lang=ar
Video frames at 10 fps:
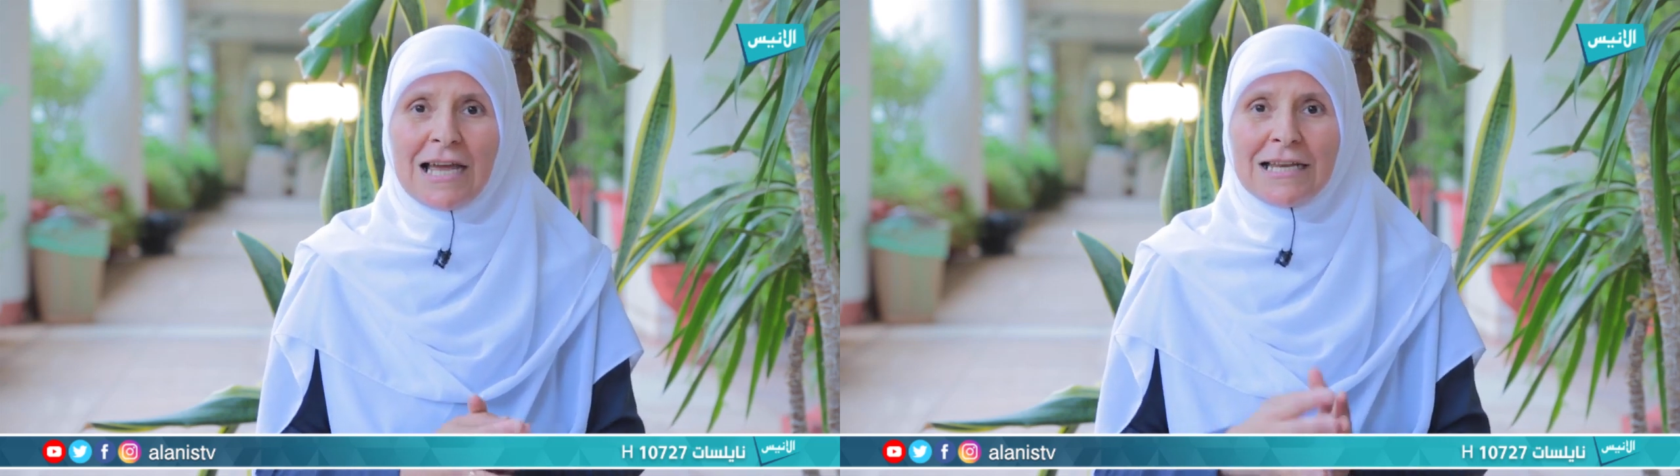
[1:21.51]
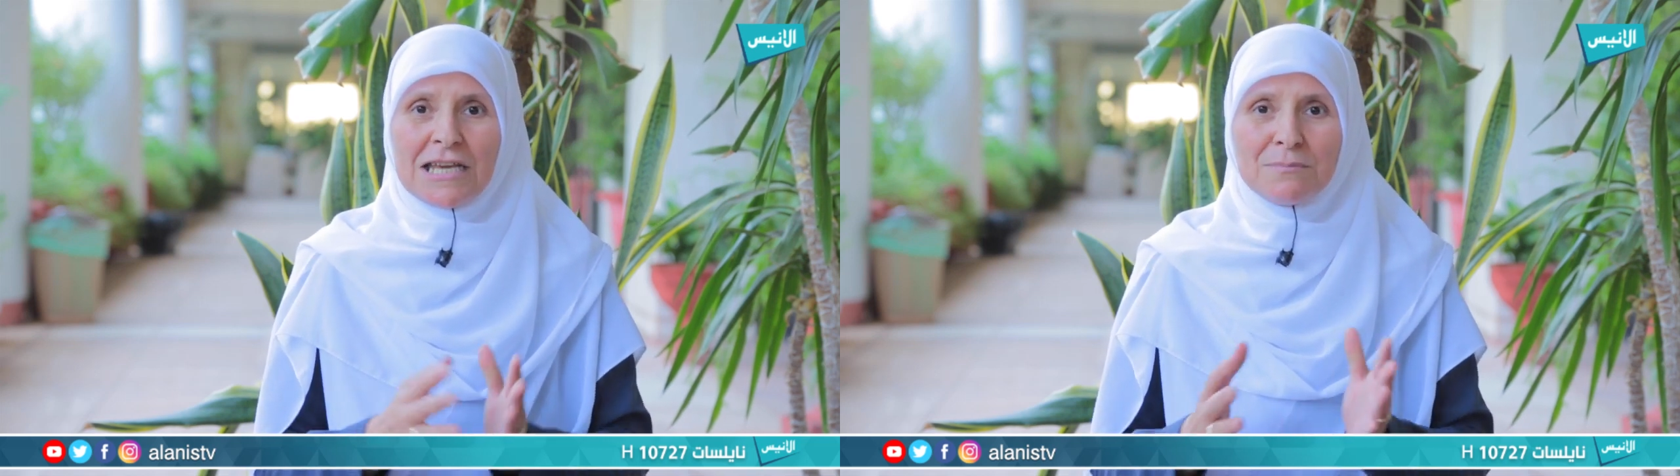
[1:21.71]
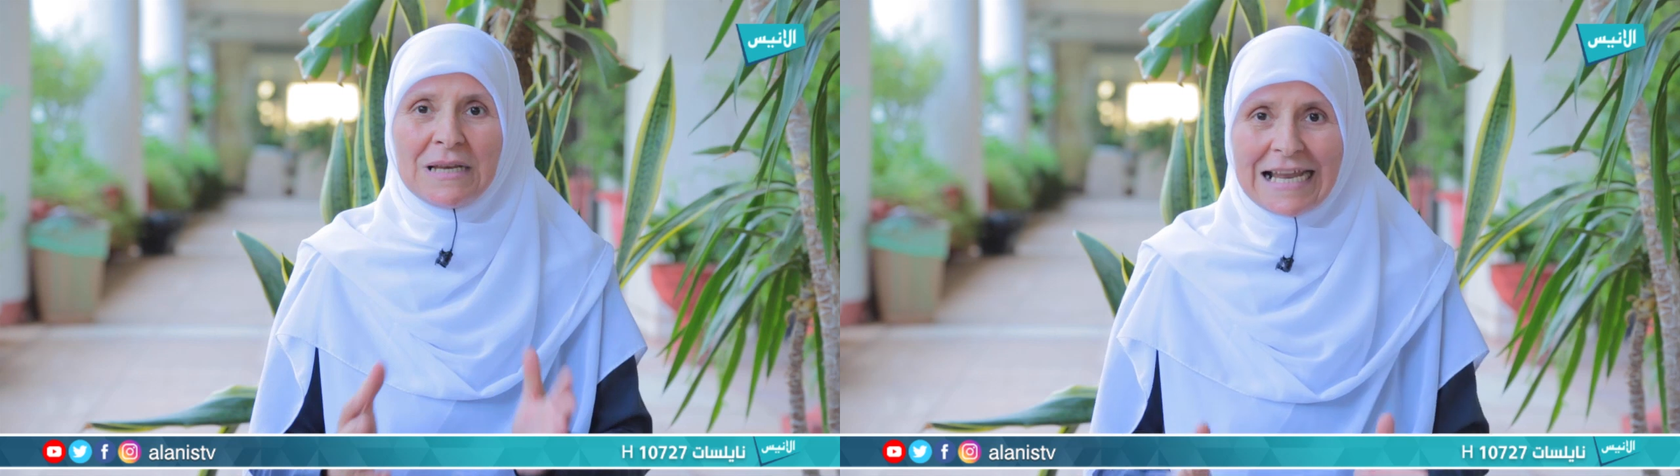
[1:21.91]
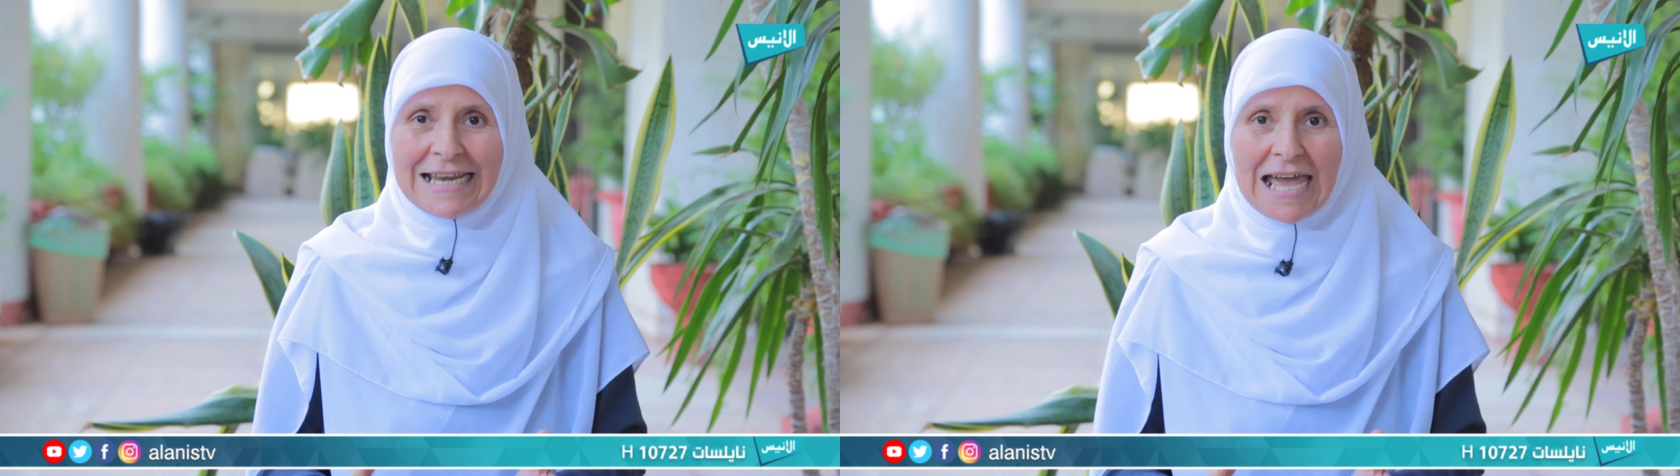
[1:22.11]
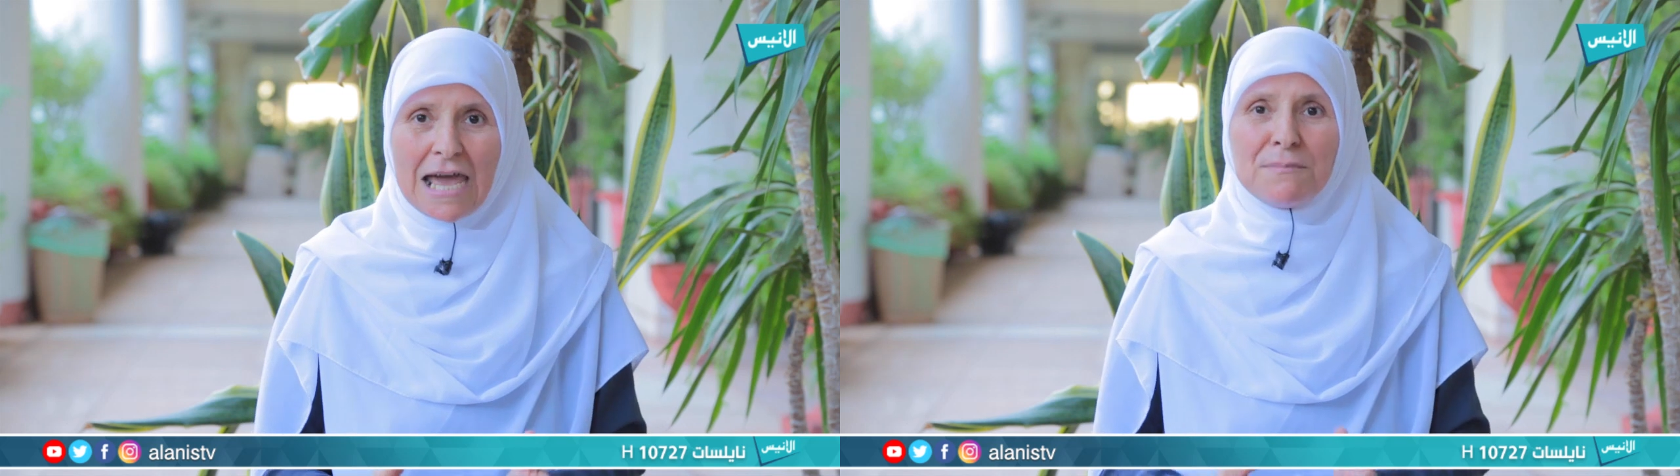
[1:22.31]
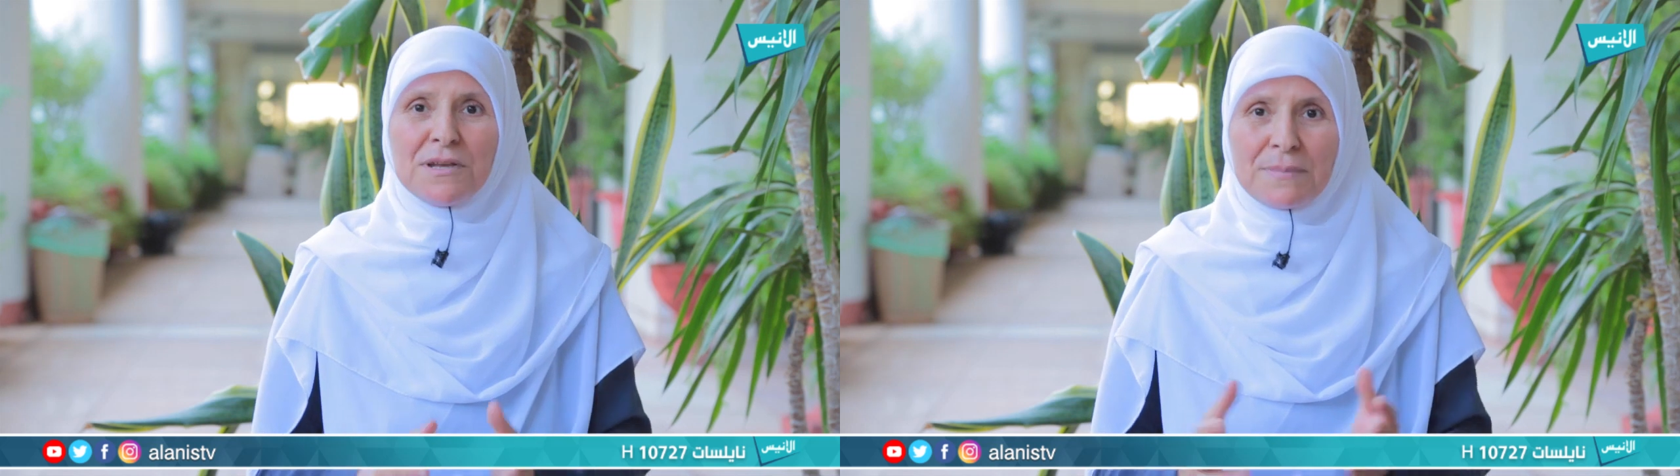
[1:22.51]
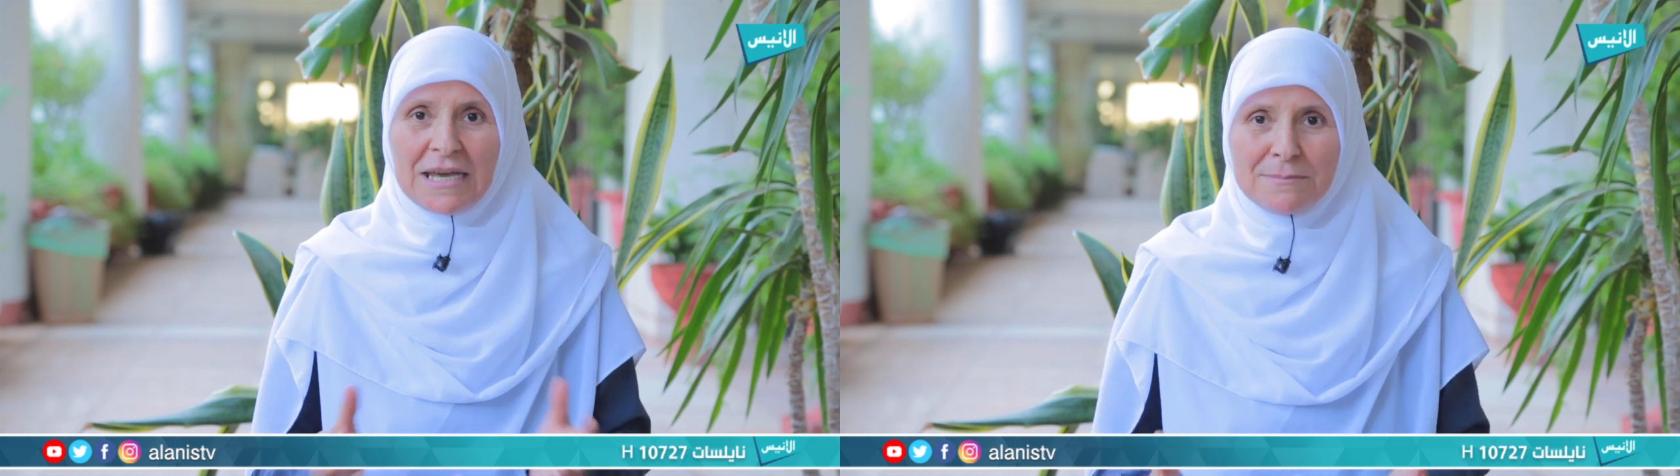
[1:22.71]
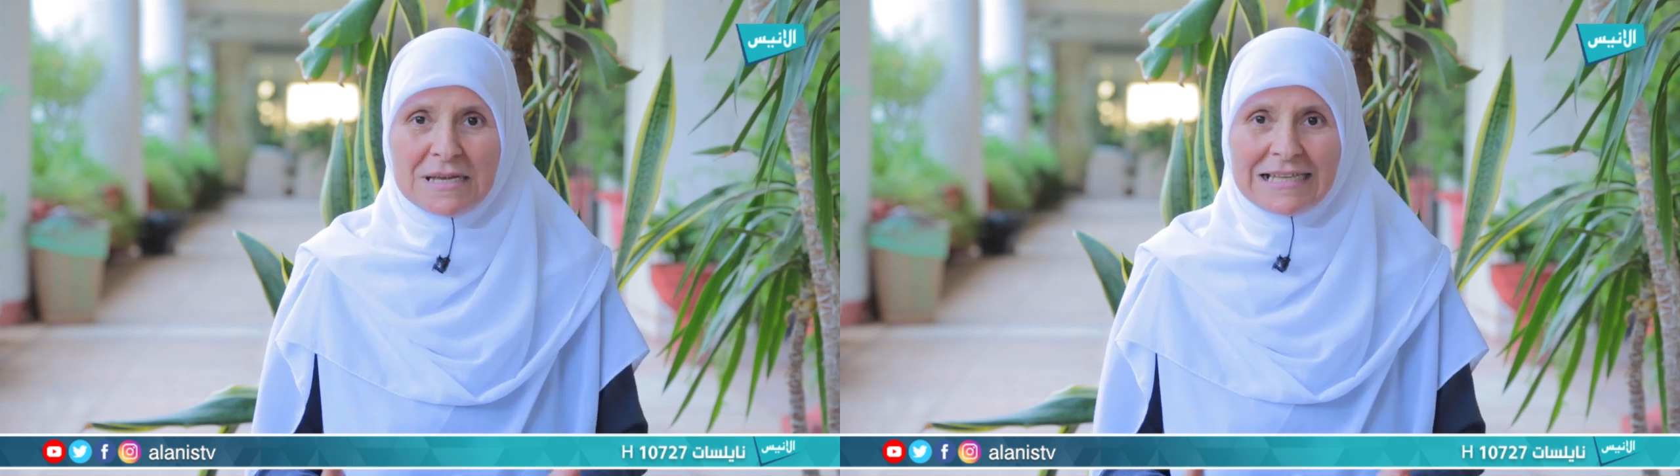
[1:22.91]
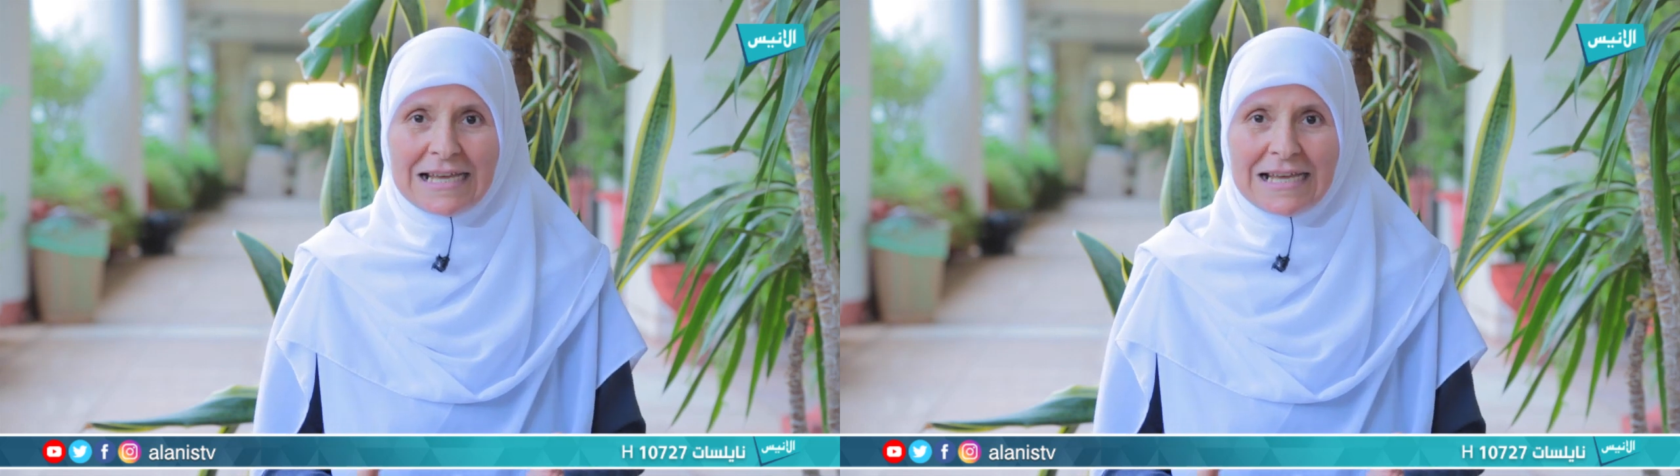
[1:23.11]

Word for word: عليهم بالأنعام من بهيمة